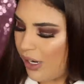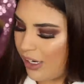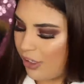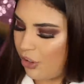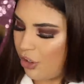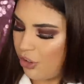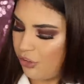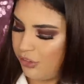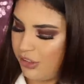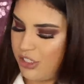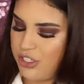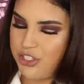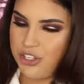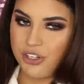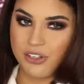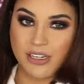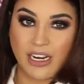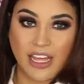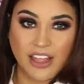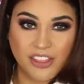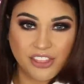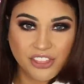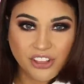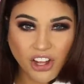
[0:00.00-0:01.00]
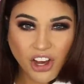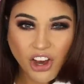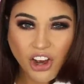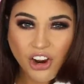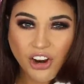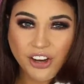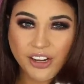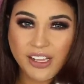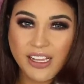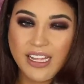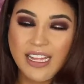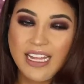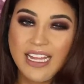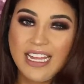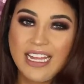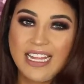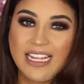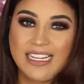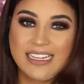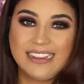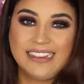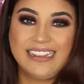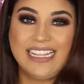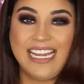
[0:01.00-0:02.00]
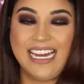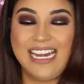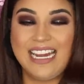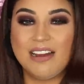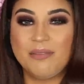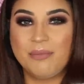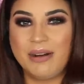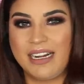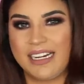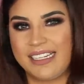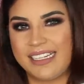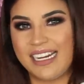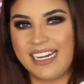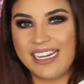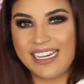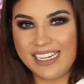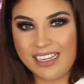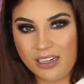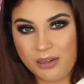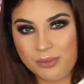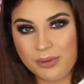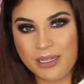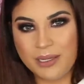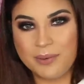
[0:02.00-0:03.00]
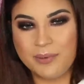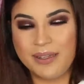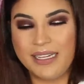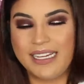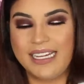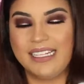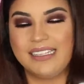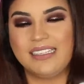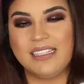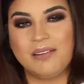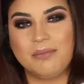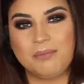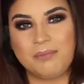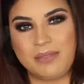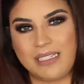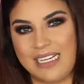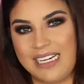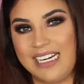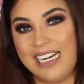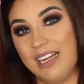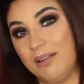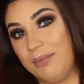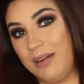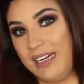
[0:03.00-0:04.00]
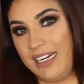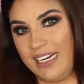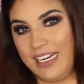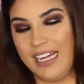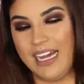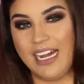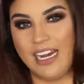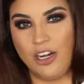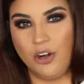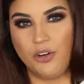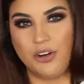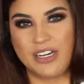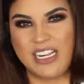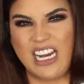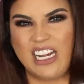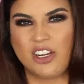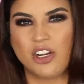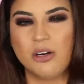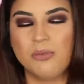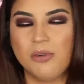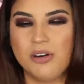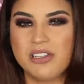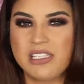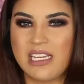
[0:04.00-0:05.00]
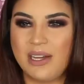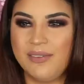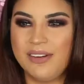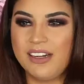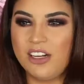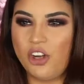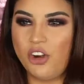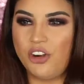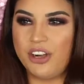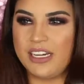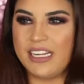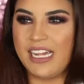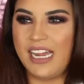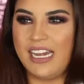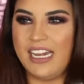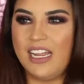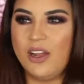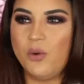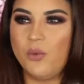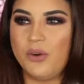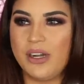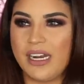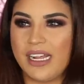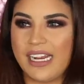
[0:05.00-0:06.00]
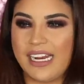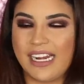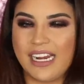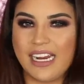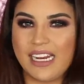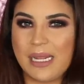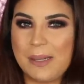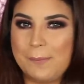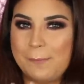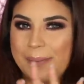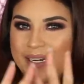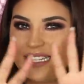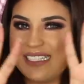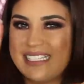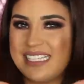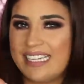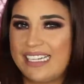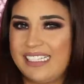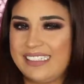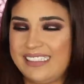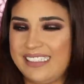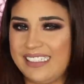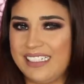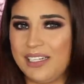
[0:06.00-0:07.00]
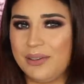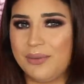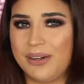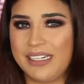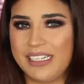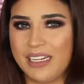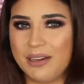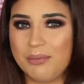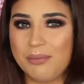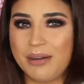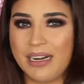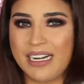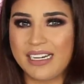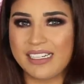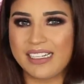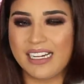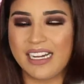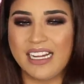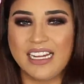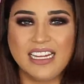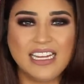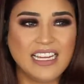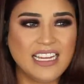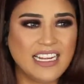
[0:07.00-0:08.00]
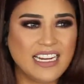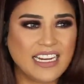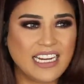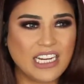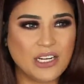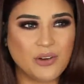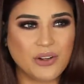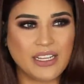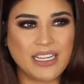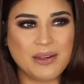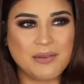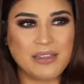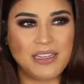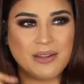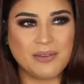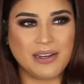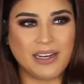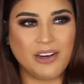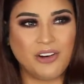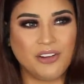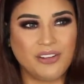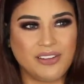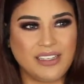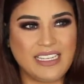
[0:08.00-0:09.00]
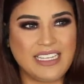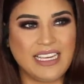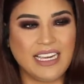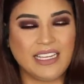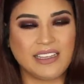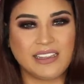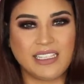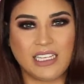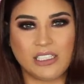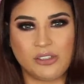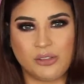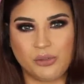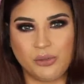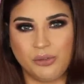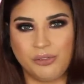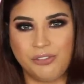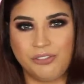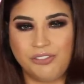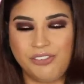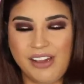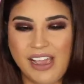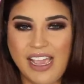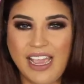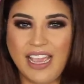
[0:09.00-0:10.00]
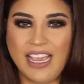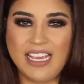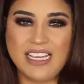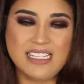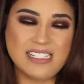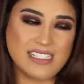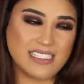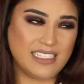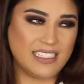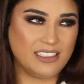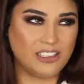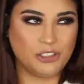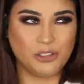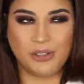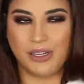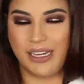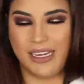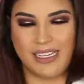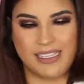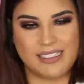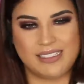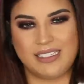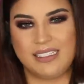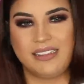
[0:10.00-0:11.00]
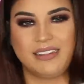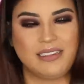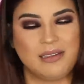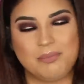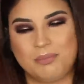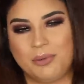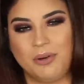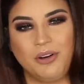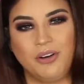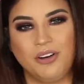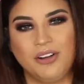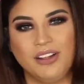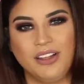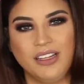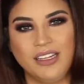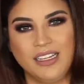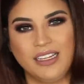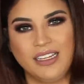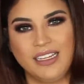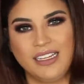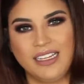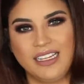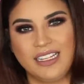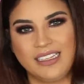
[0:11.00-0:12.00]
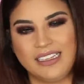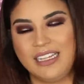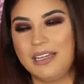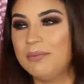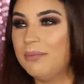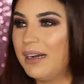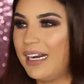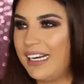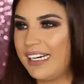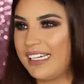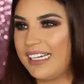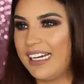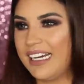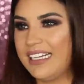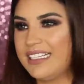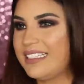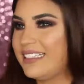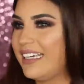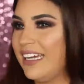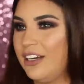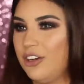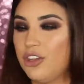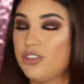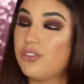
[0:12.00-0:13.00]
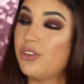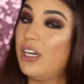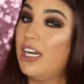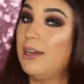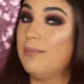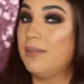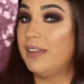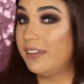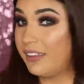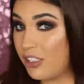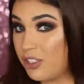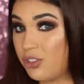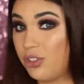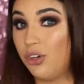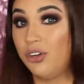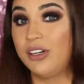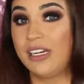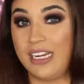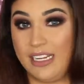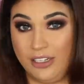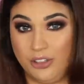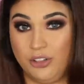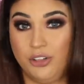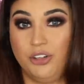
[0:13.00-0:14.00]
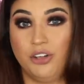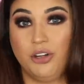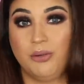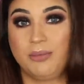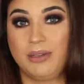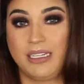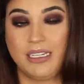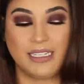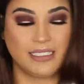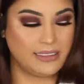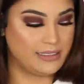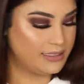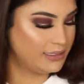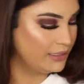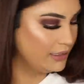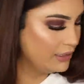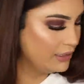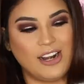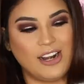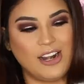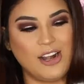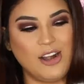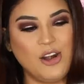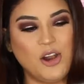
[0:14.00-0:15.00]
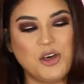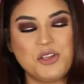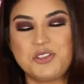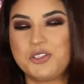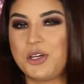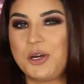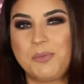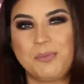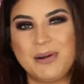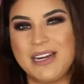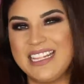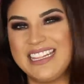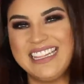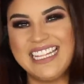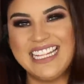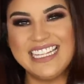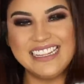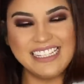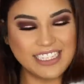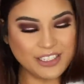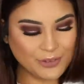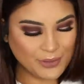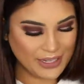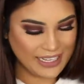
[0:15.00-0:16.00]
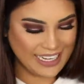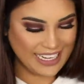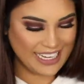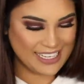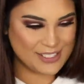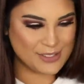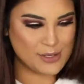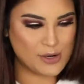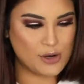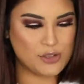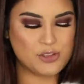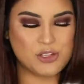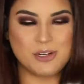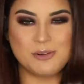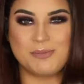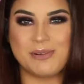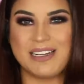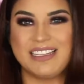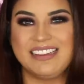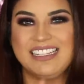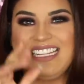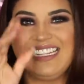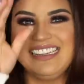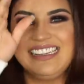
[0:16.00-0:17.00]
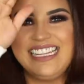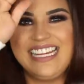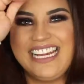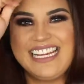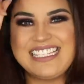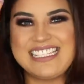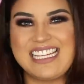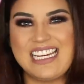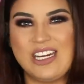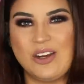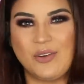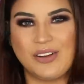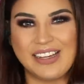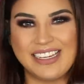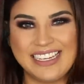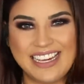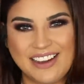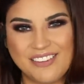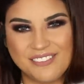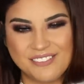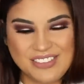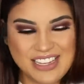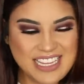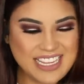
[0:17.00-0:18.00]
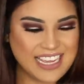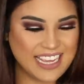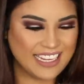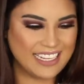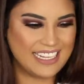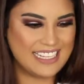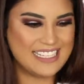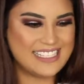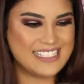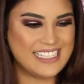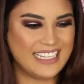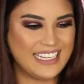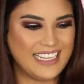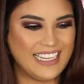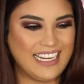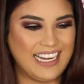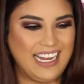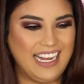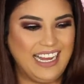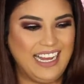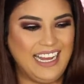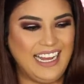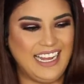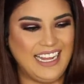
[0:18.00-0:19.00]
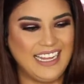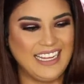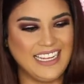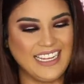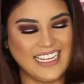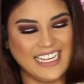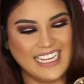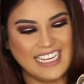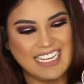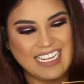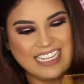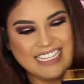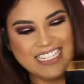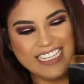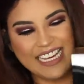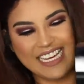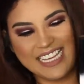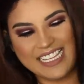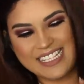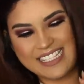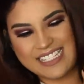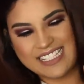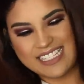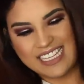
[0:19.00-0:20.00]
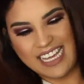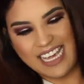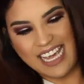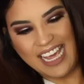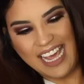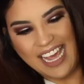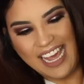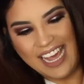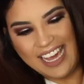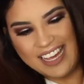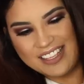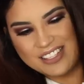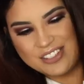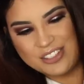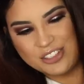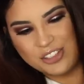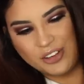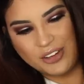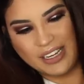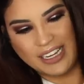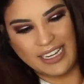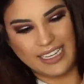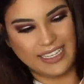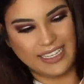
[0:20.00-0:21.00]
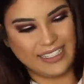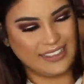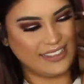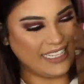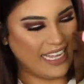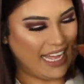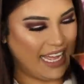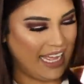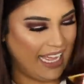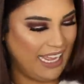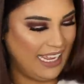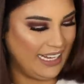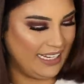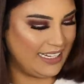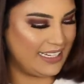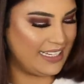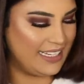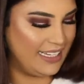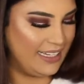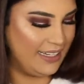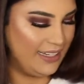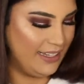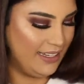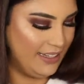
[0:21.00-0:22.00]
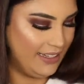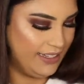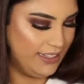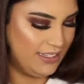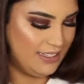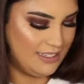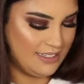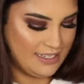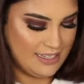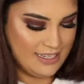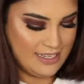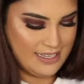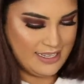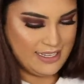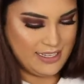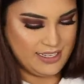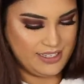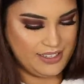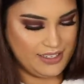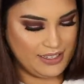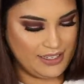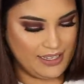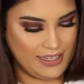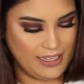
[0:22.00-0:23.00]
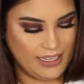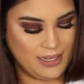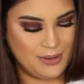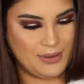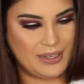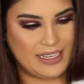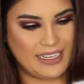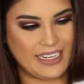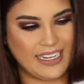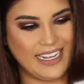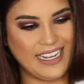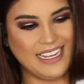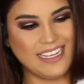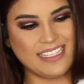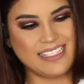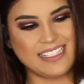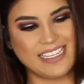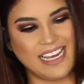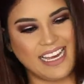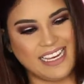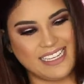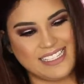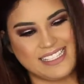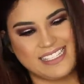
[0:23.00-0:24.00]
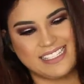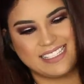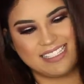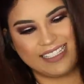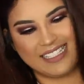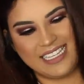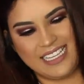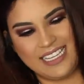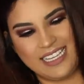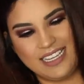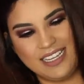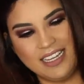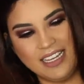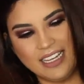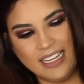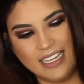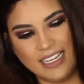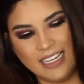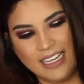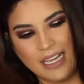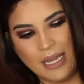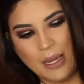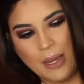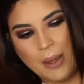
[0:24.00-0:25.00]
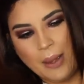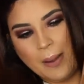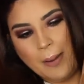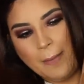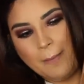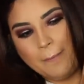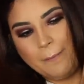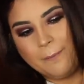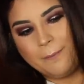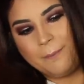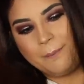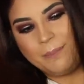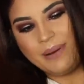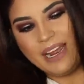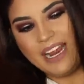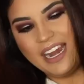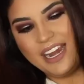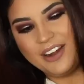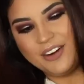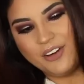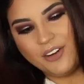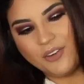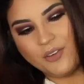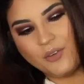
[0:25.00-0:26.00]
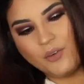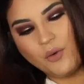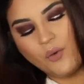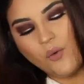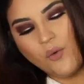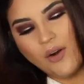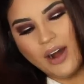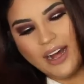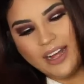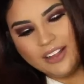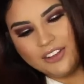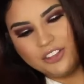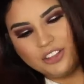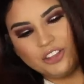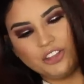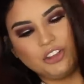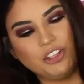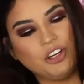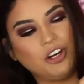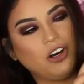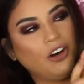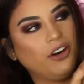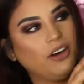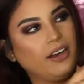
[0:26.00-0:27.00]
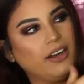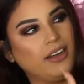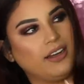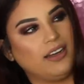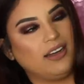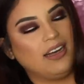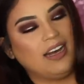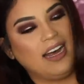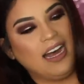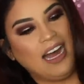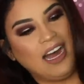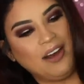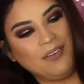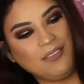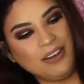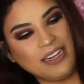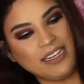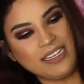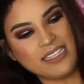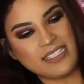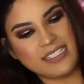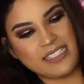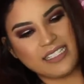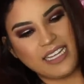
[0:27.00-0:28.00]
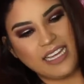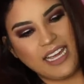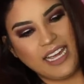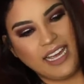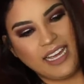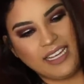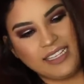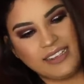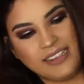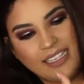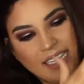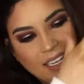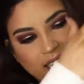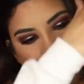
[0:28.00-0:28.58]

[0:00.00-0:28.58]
acondicionador, de la marca El Vive que también la maneja L'Oreal. Como saben, L'Oreal es una gran empresa que tiene varias marcas. Creo que debajo de ella está Too Face y todas ese tipo de marcas que no solamente son económicas. Lo sorprendente no es eso, lo sorprendente es lo que había en esa caja y es esto que está aquí. A ver, es así, pero cuando abres esta